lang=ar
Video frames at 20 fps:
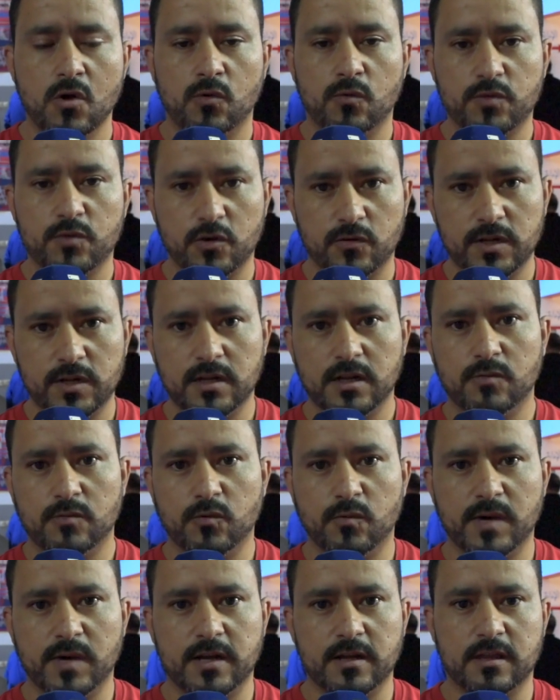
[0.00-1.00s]
ومشاو لينا
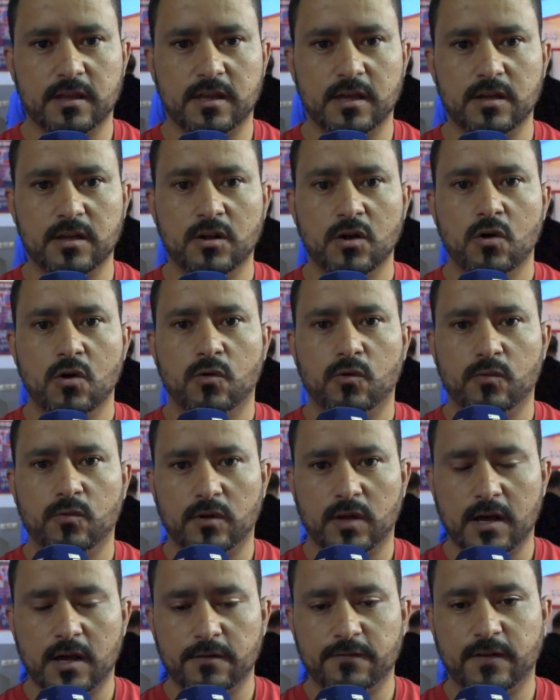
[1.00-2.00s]
الممارسين
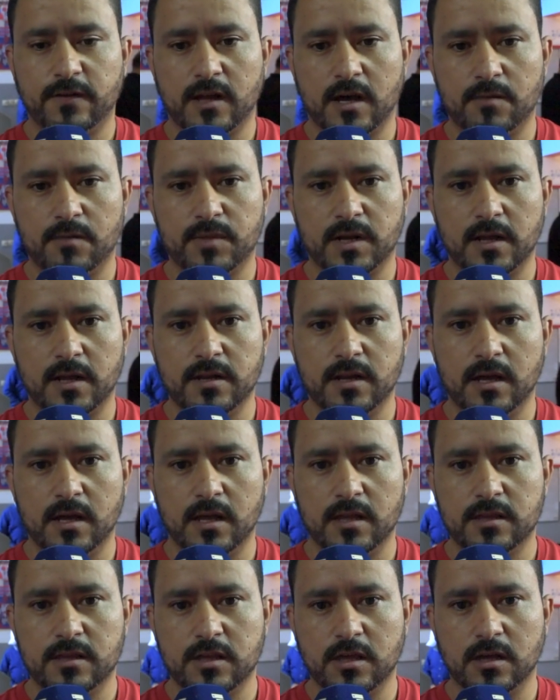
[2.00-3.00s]
والغريب في الامر ان
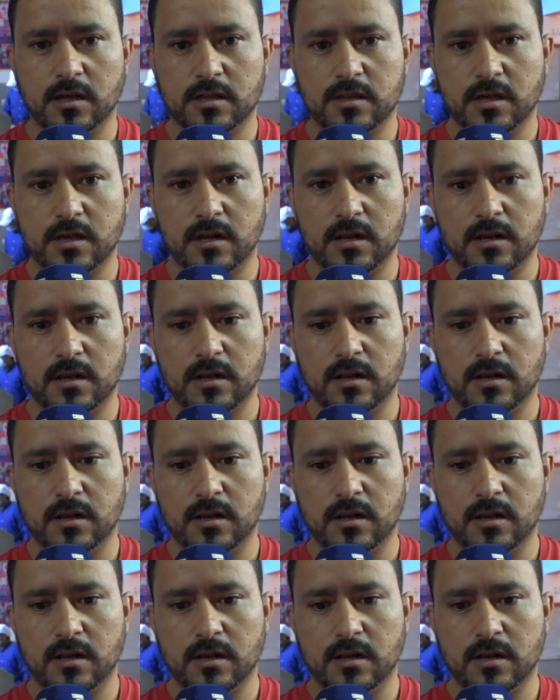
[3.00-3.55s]
هذا الشيء حتى